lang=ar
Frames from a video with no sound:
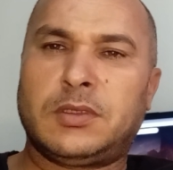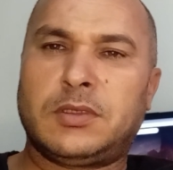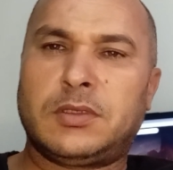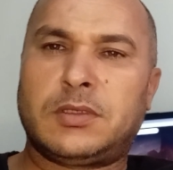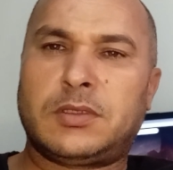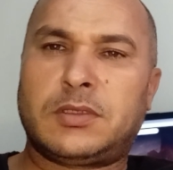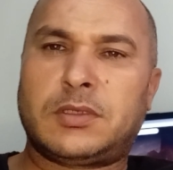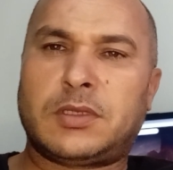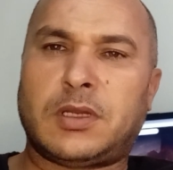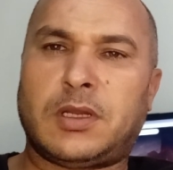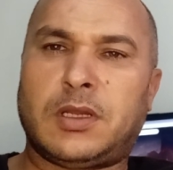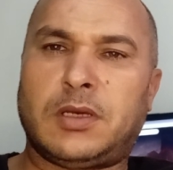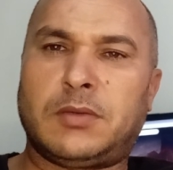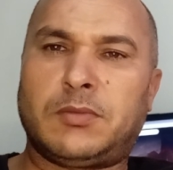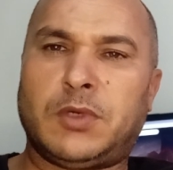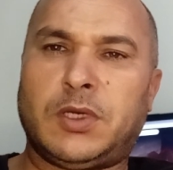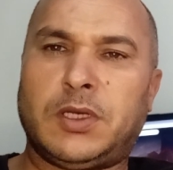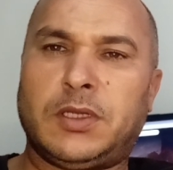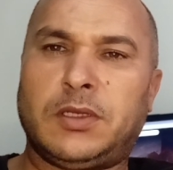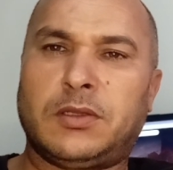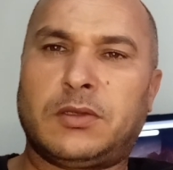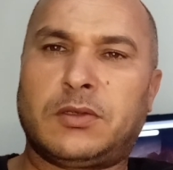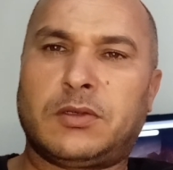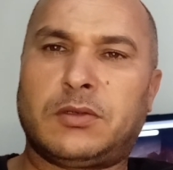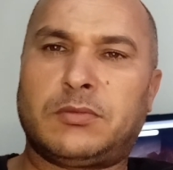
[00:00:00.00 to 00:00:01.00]
السلام
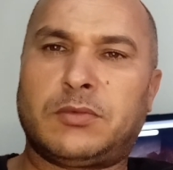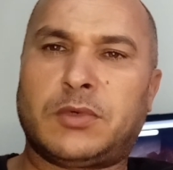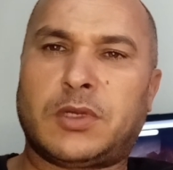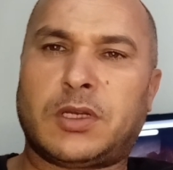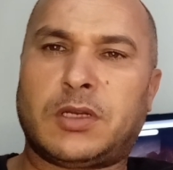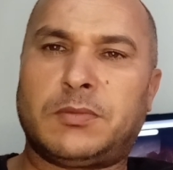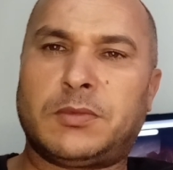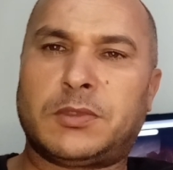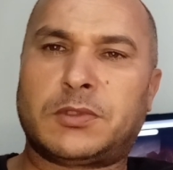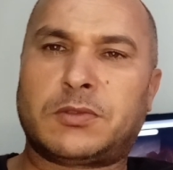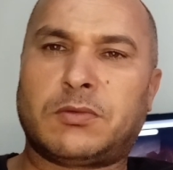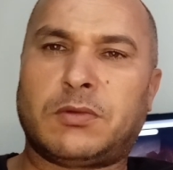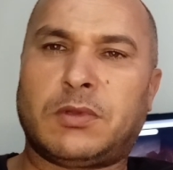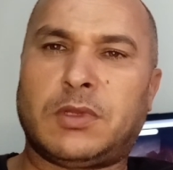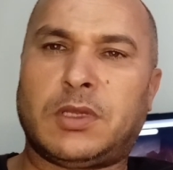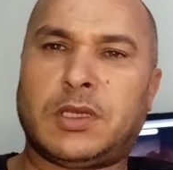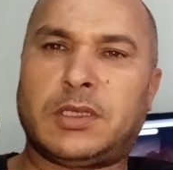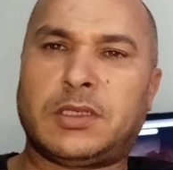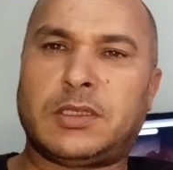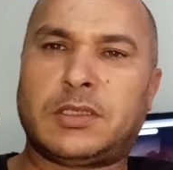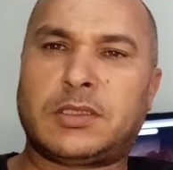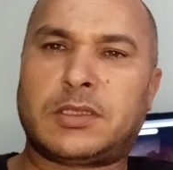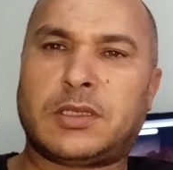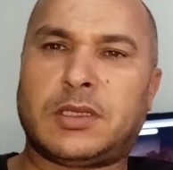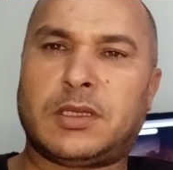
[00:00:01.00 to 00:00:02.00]
عليكم ورحمة
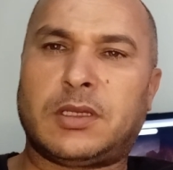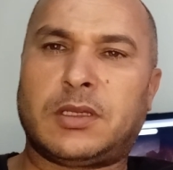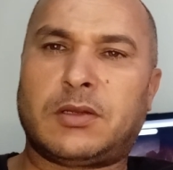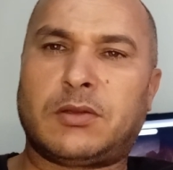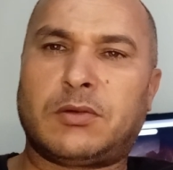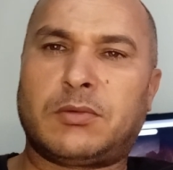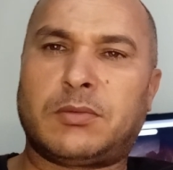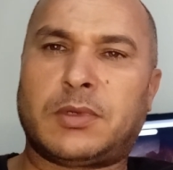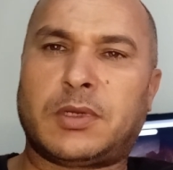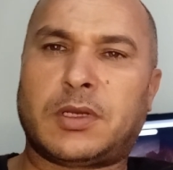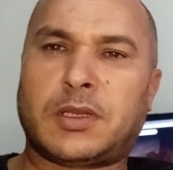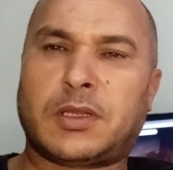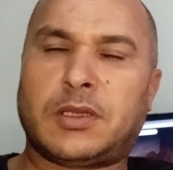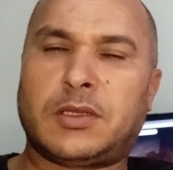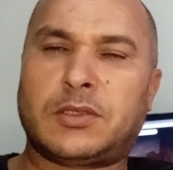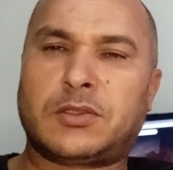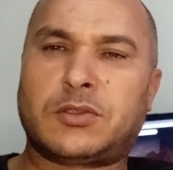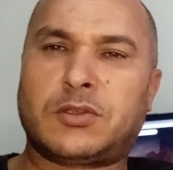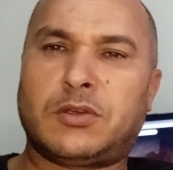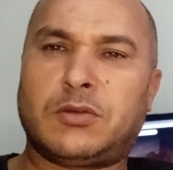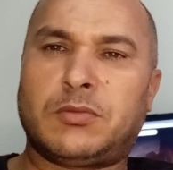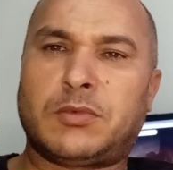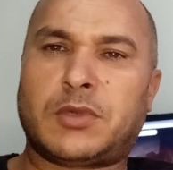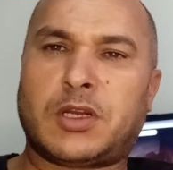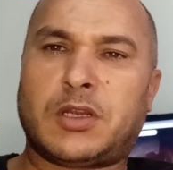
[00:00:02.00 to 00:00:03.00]
الله تعالى
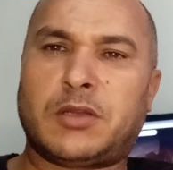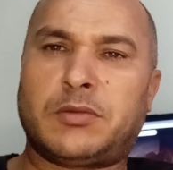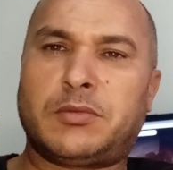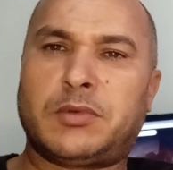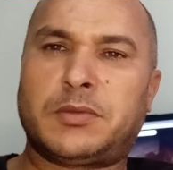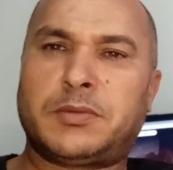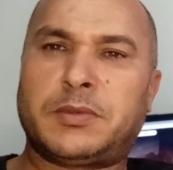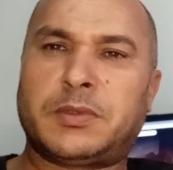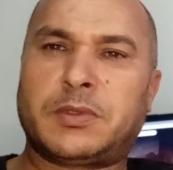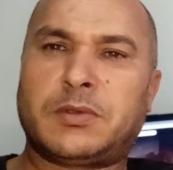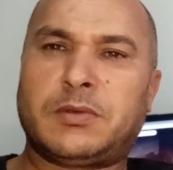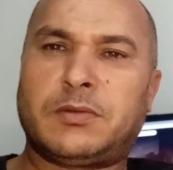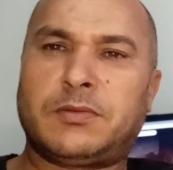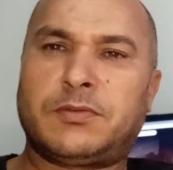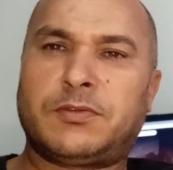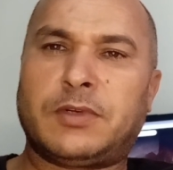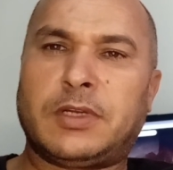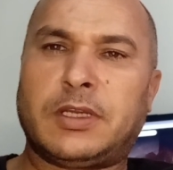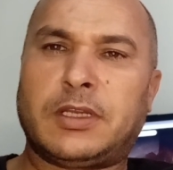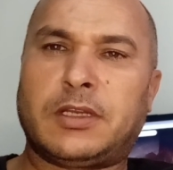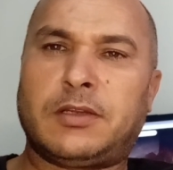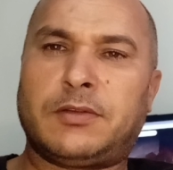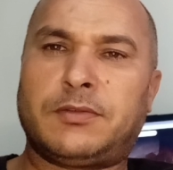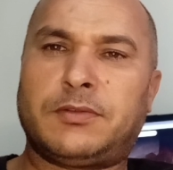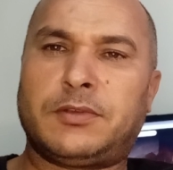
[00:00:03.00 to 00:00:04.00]
وبركاته مرحبا بكم في
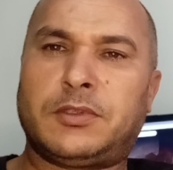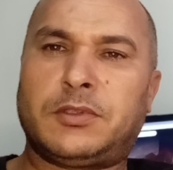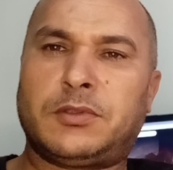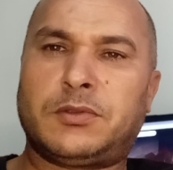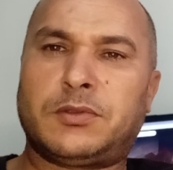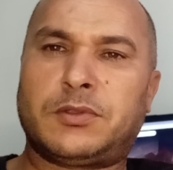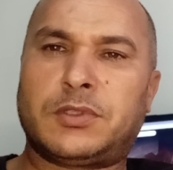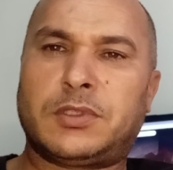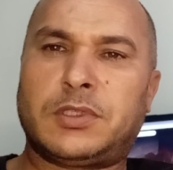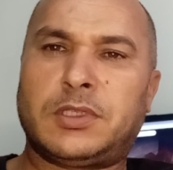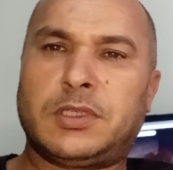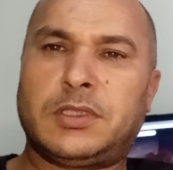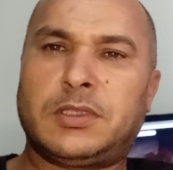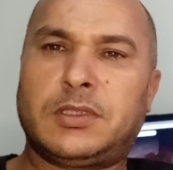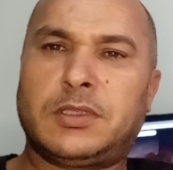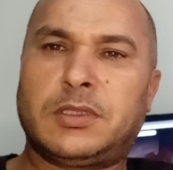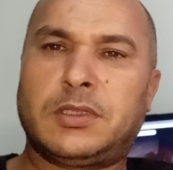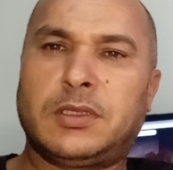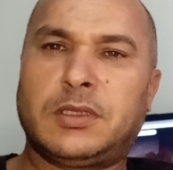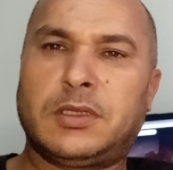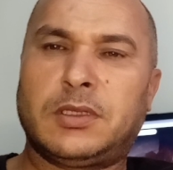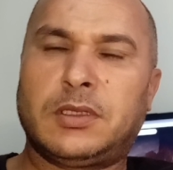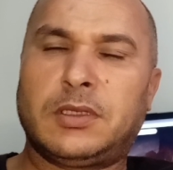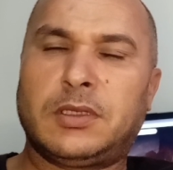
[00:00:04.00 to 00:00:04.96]
واحد الفيديو جديد